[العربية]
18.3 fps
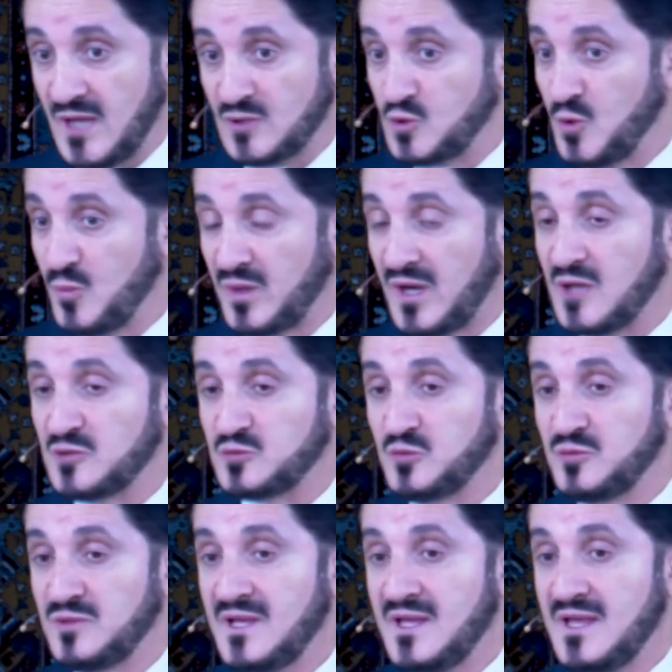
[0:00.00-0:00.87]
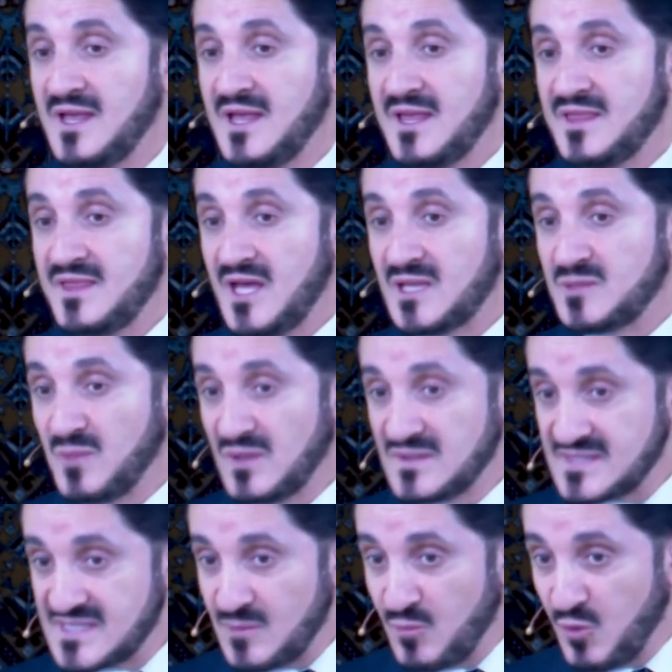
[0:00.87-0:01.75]
دعته امرأة ذات
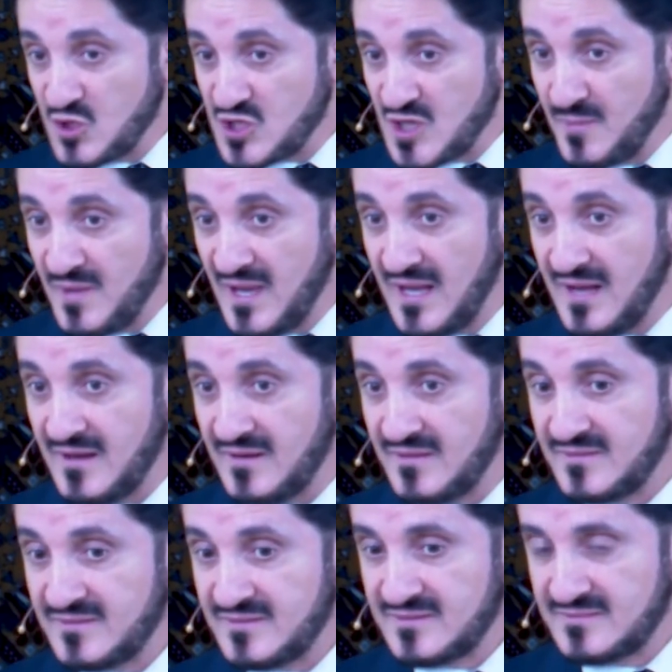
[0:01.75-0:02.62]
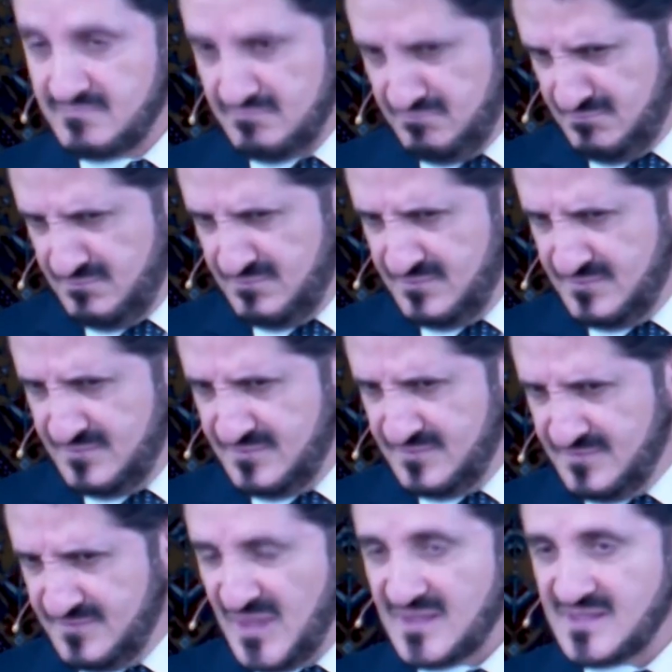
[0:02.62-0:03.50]
منصب وجمال
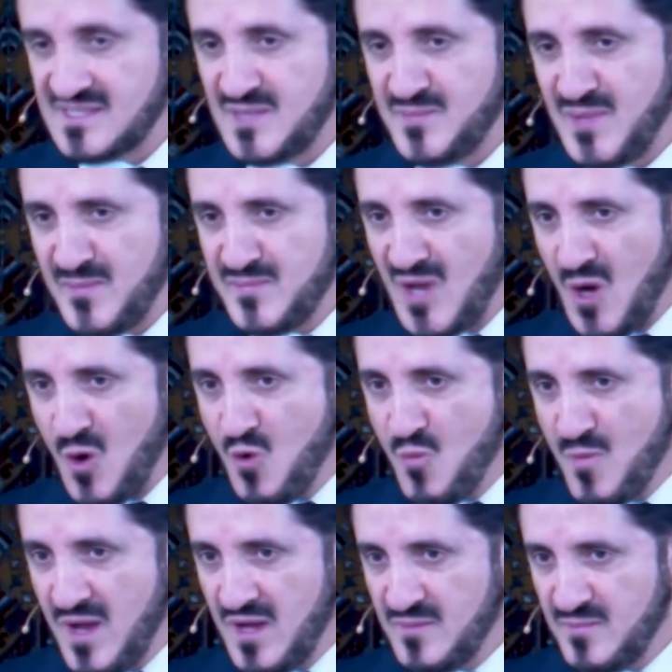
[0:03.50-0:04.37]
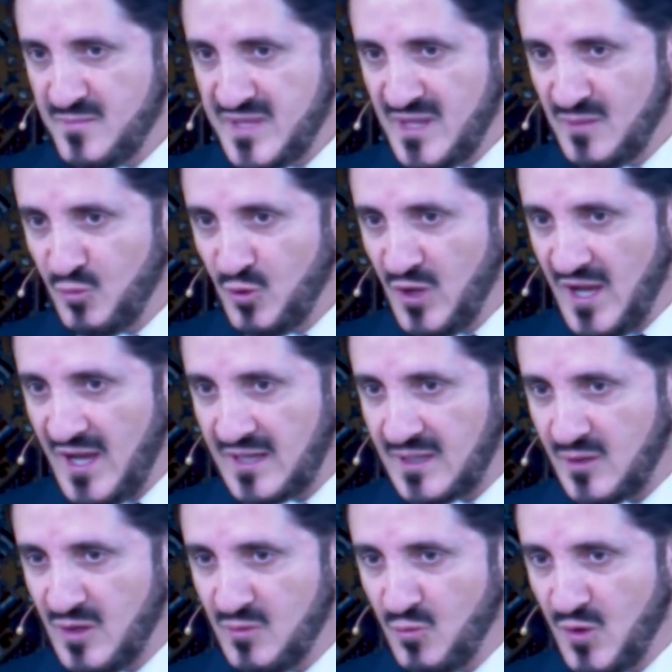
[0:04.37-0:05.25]
منصب يمنعهما من
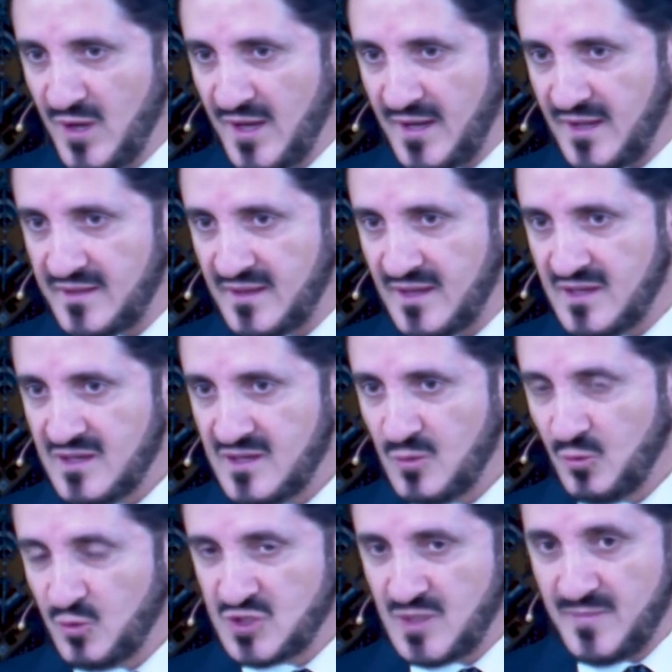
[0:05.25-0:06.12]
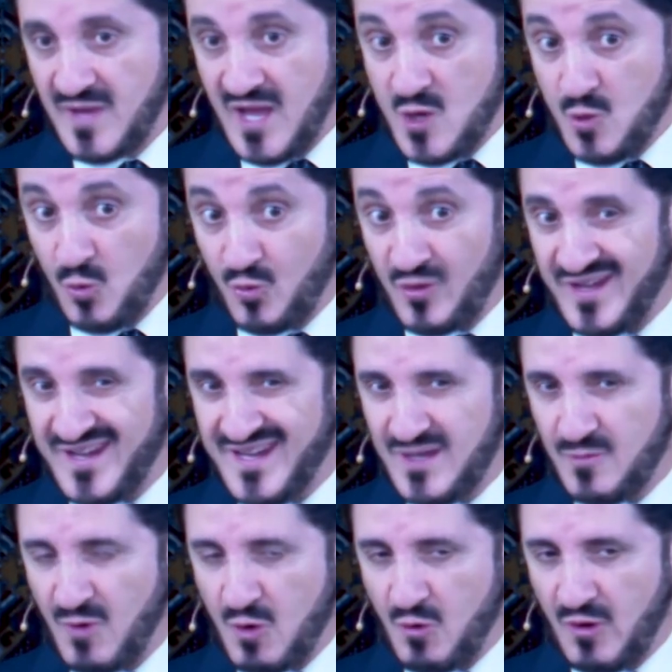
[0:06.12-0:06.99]
الملاحقة والمؤاخذة وجمال
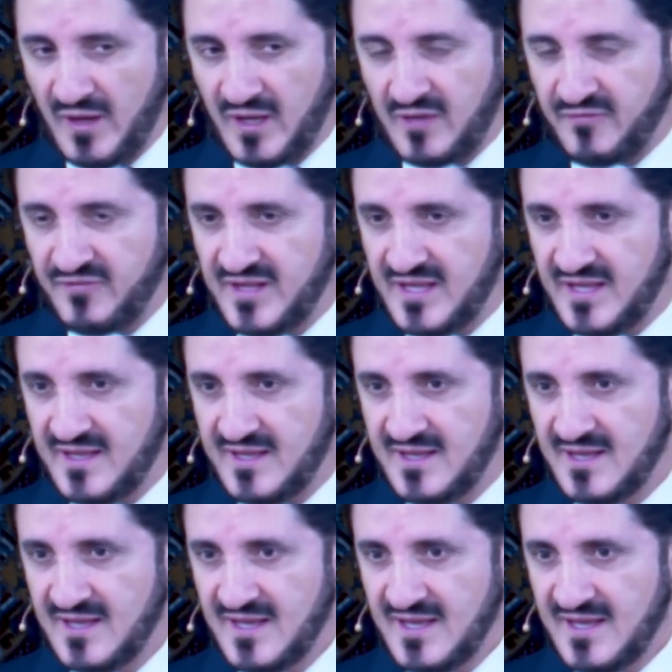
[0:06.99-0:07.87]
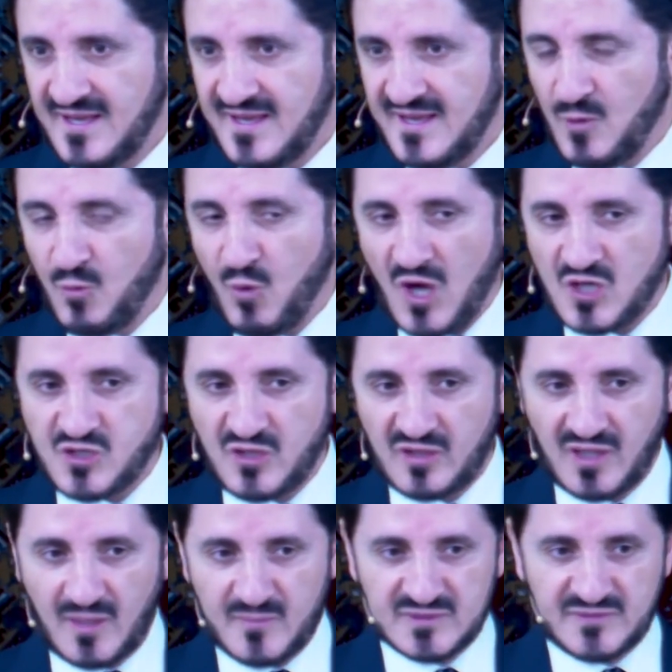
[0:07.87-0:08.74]
يغريه ويحرك فيه إيه؟ الوحش
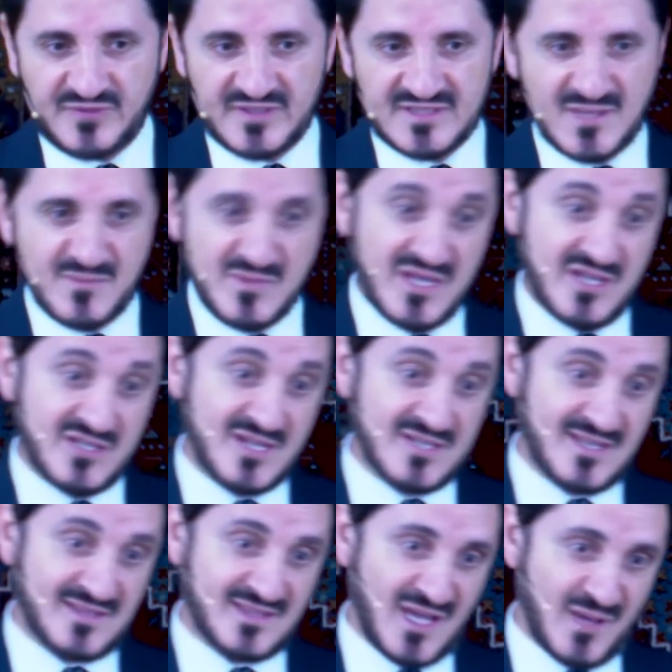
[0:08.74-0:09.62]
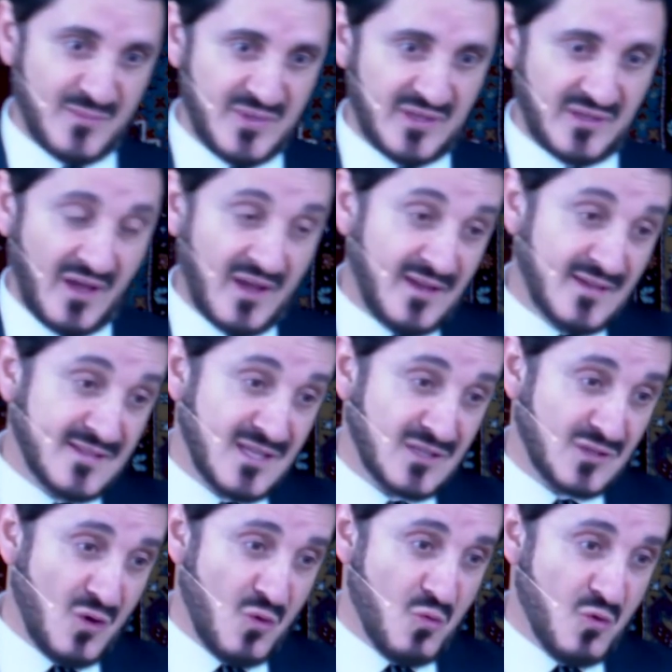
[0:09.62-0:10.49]
الرابط في دمه إن جاز التعبير
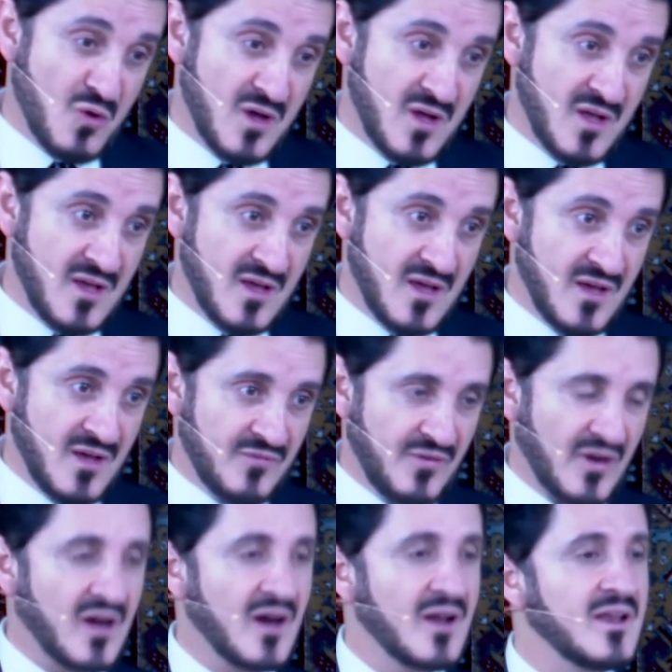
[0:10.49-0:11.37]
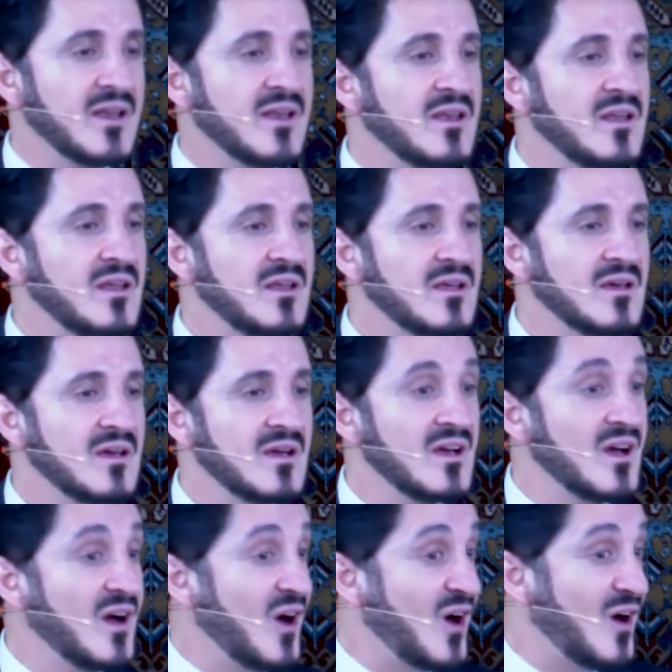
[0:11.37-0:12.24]
غريزته فقال إني
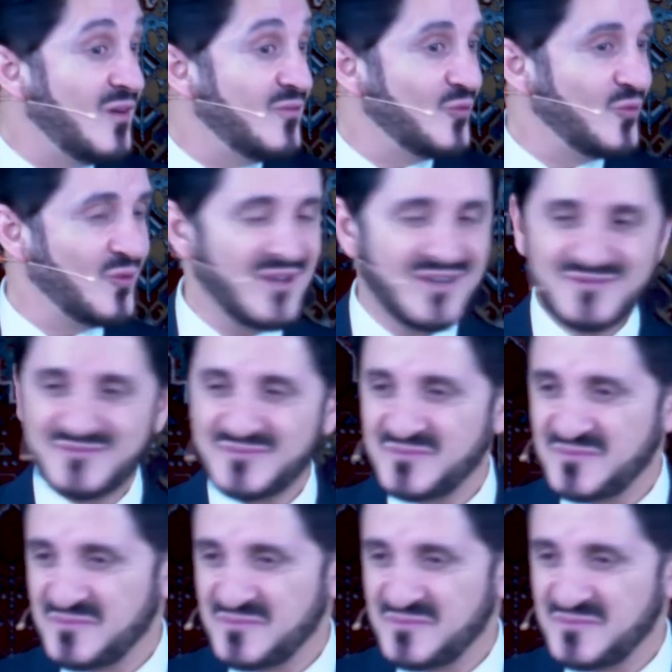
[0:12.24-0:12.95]
أخاف الله